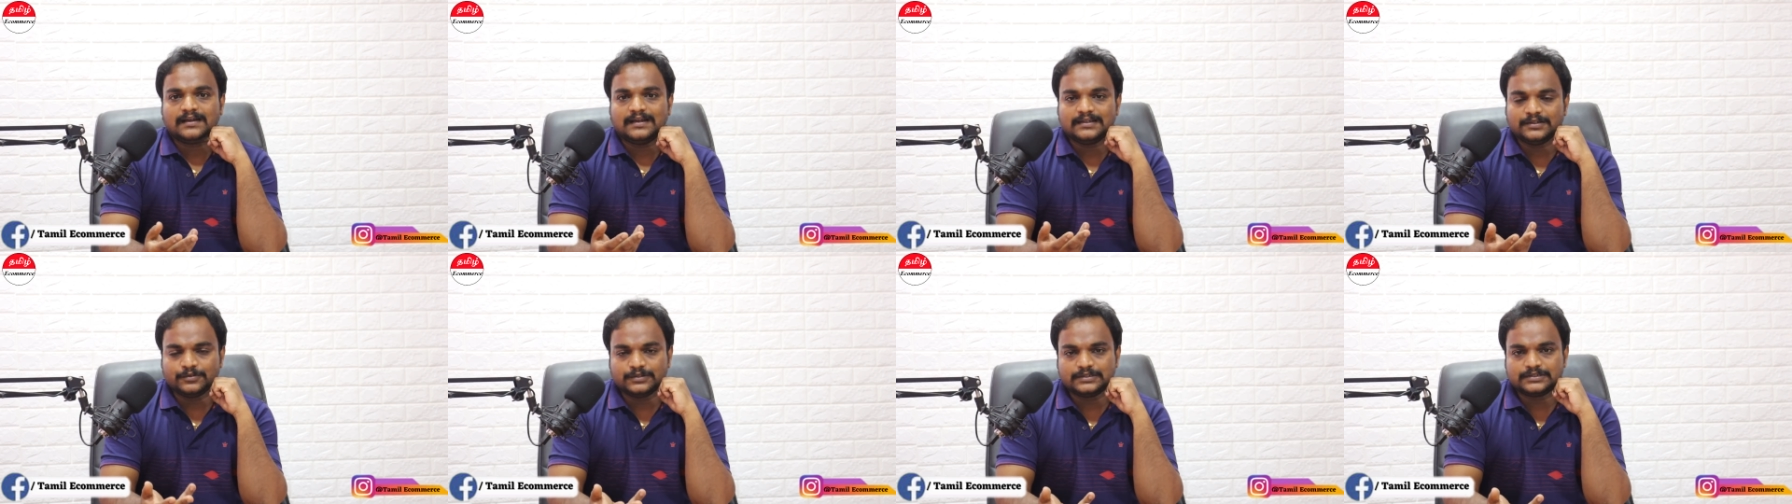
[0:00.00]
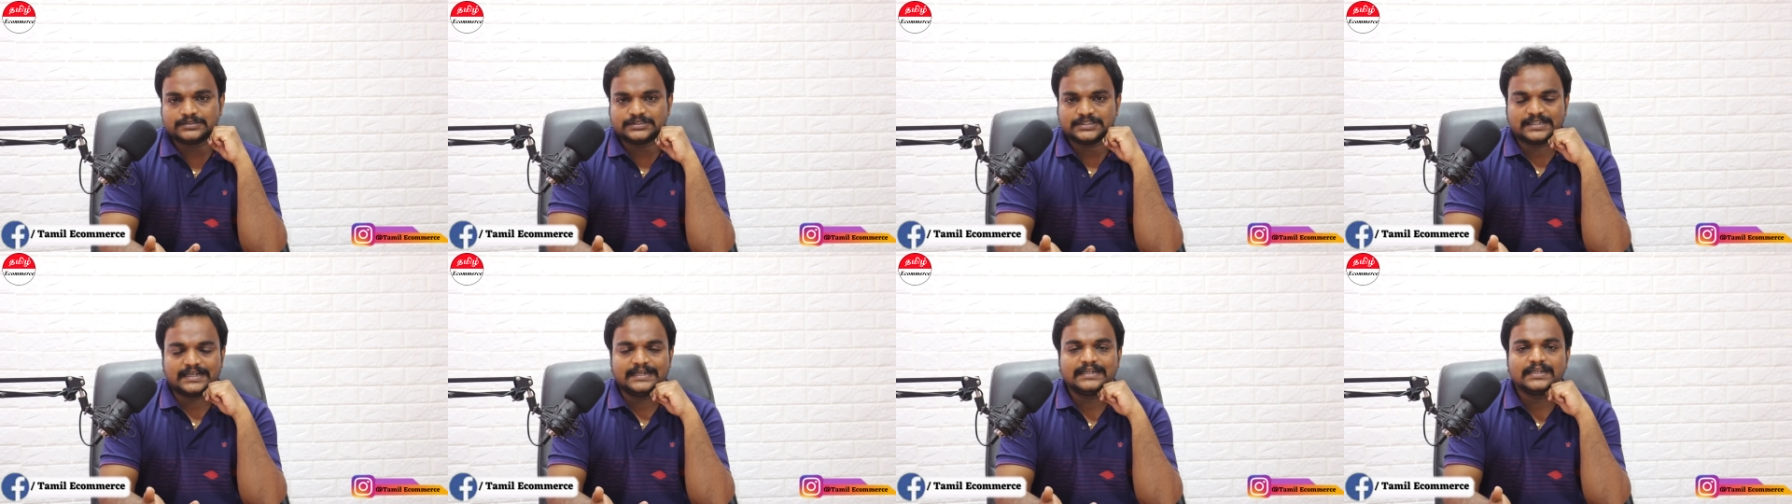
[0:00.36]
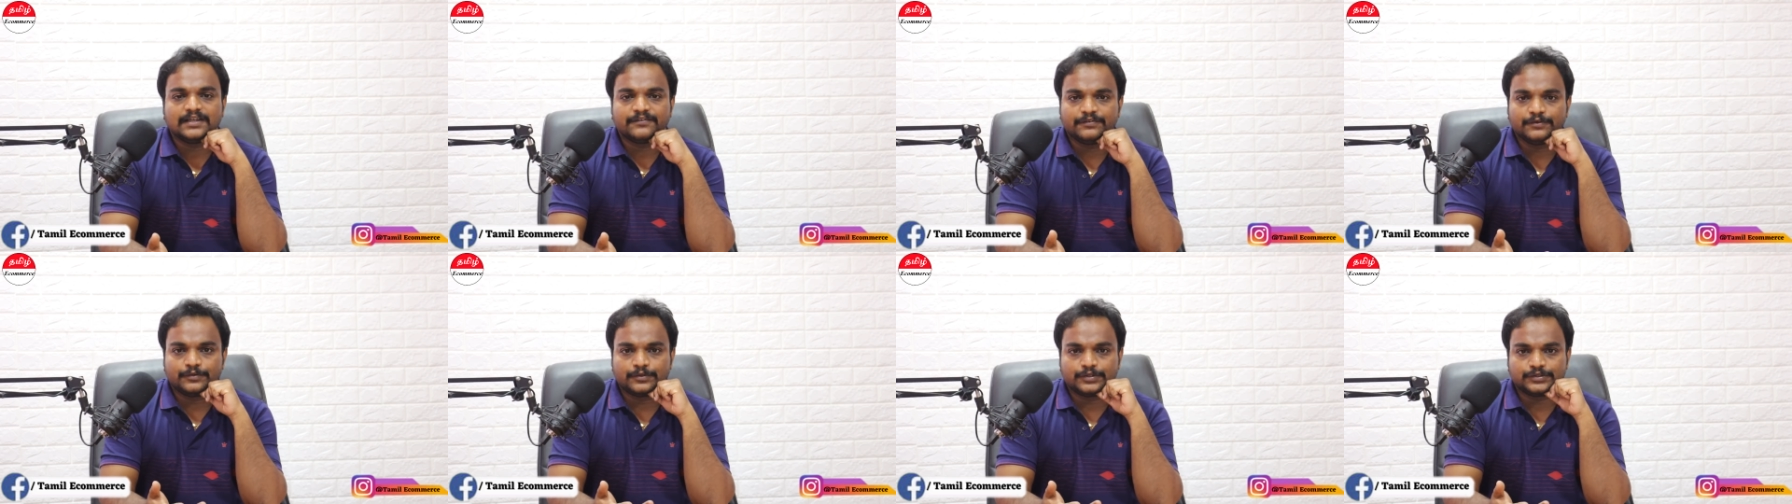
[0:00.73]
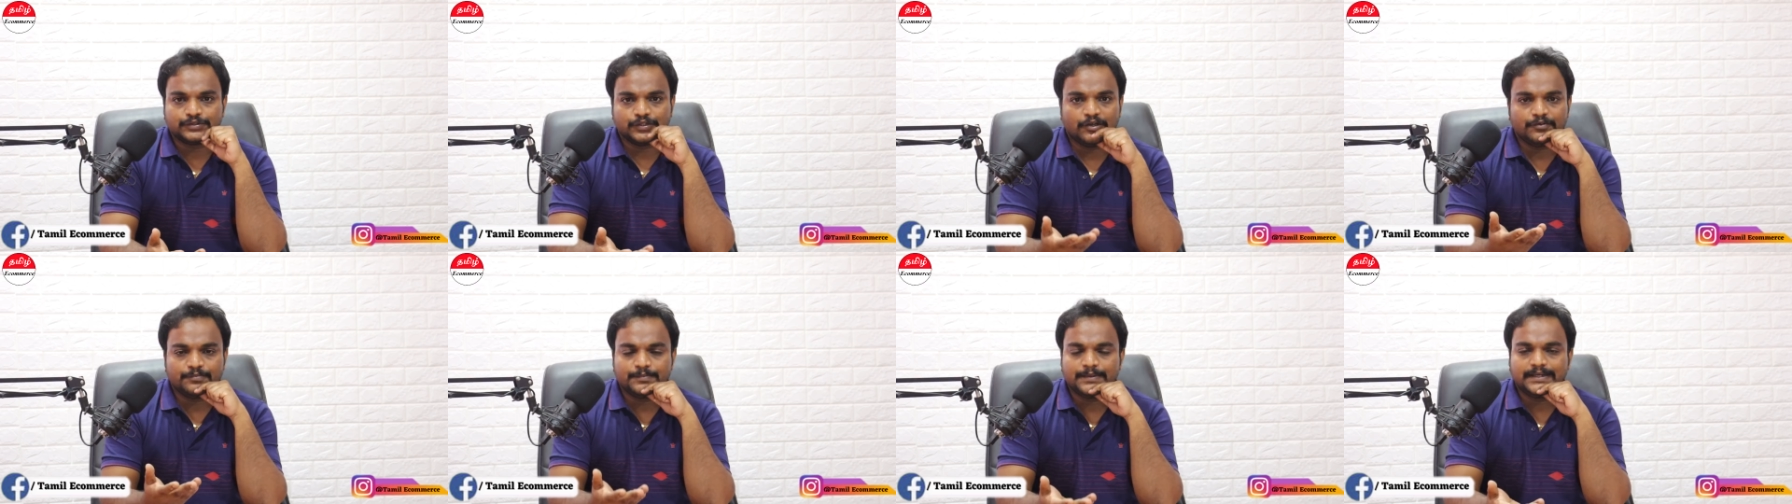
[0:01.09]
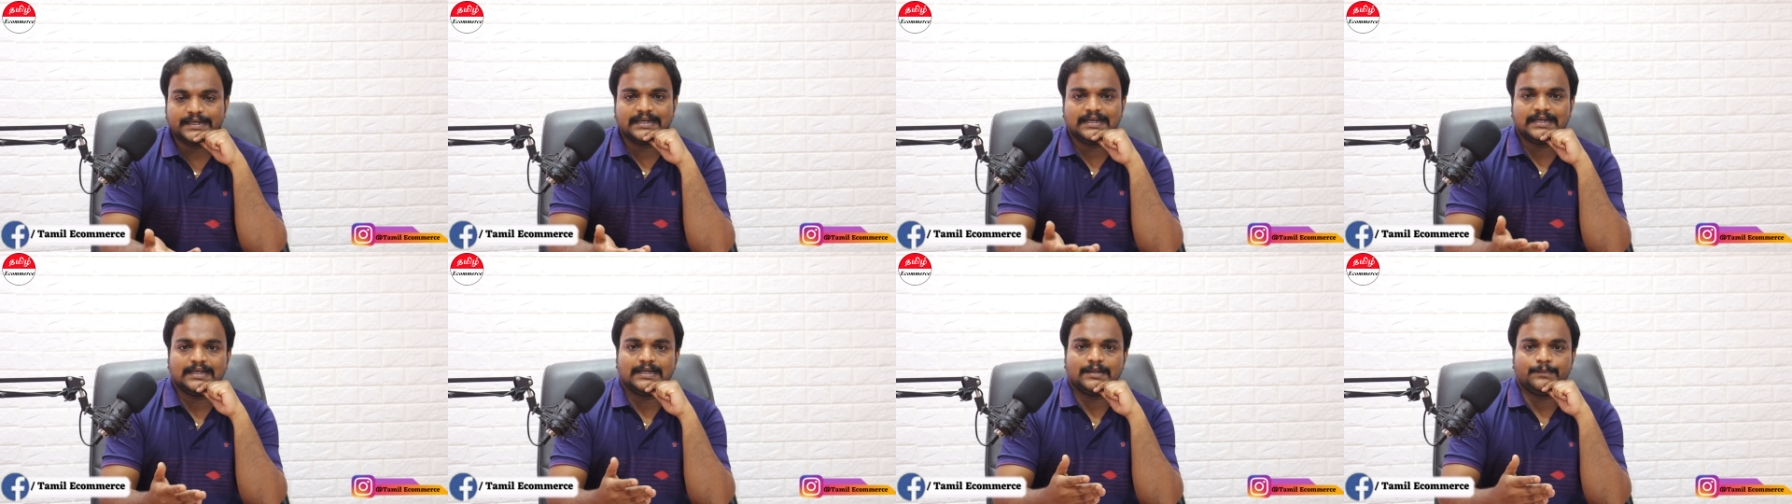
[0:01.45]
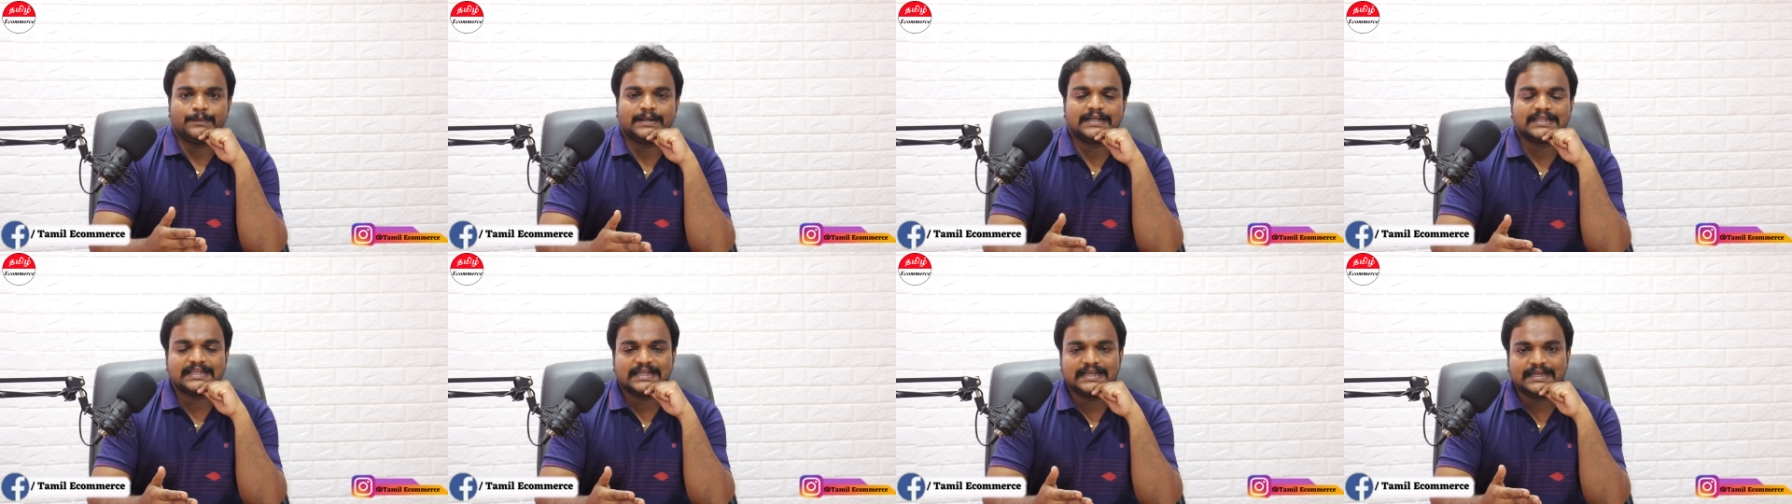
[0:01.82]
அது ஒரு கைண்ட் ஆஃப் ஒரு ஷோ ஆஃப் மெட்டீரியலாக
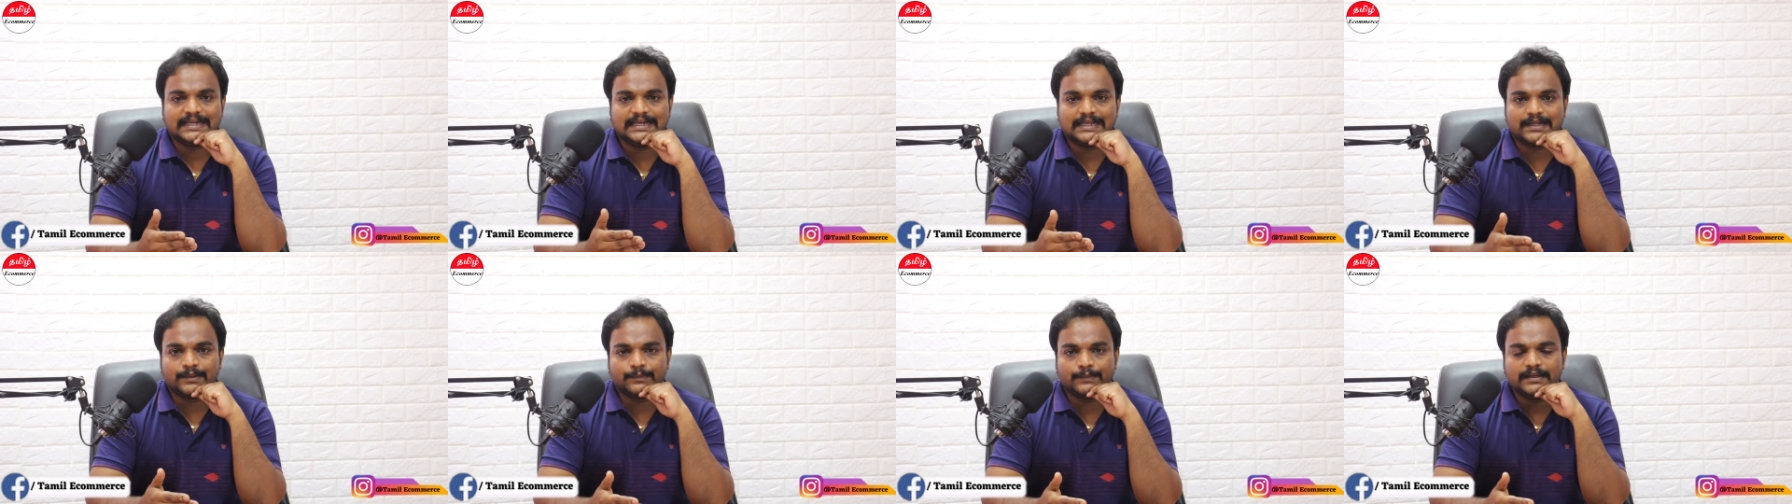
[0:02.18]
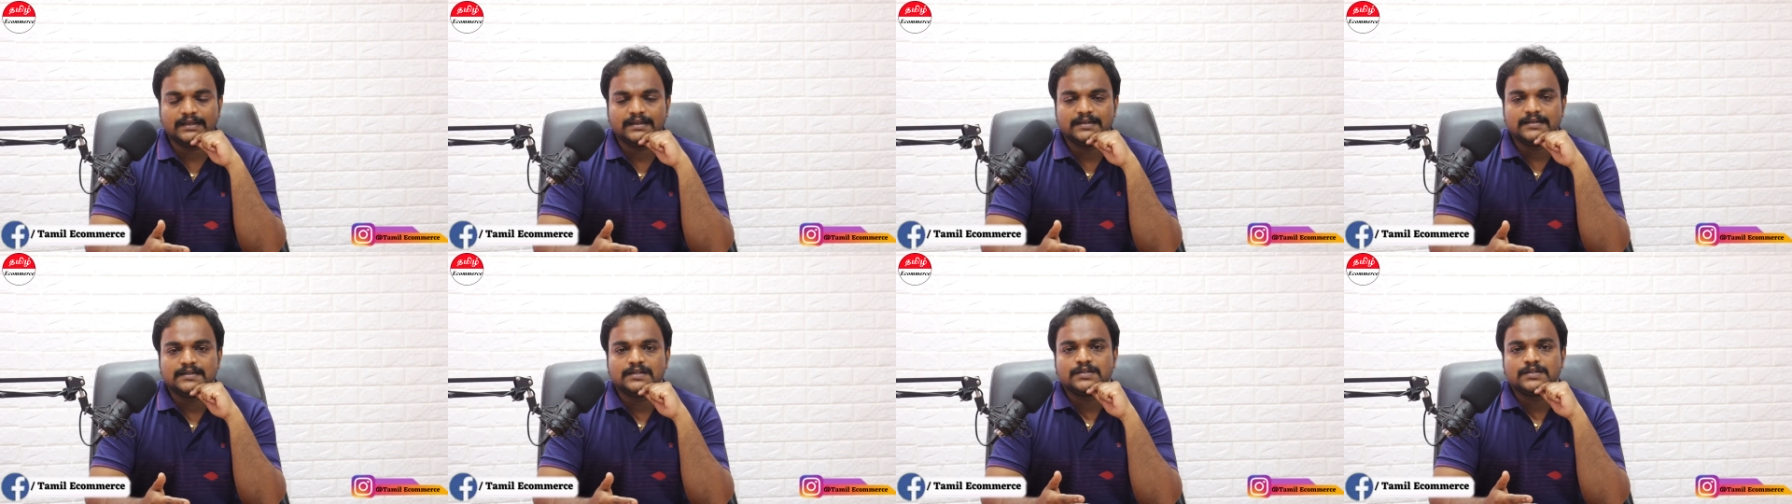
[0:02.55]
பார்த்தாங்க எல்லாருமே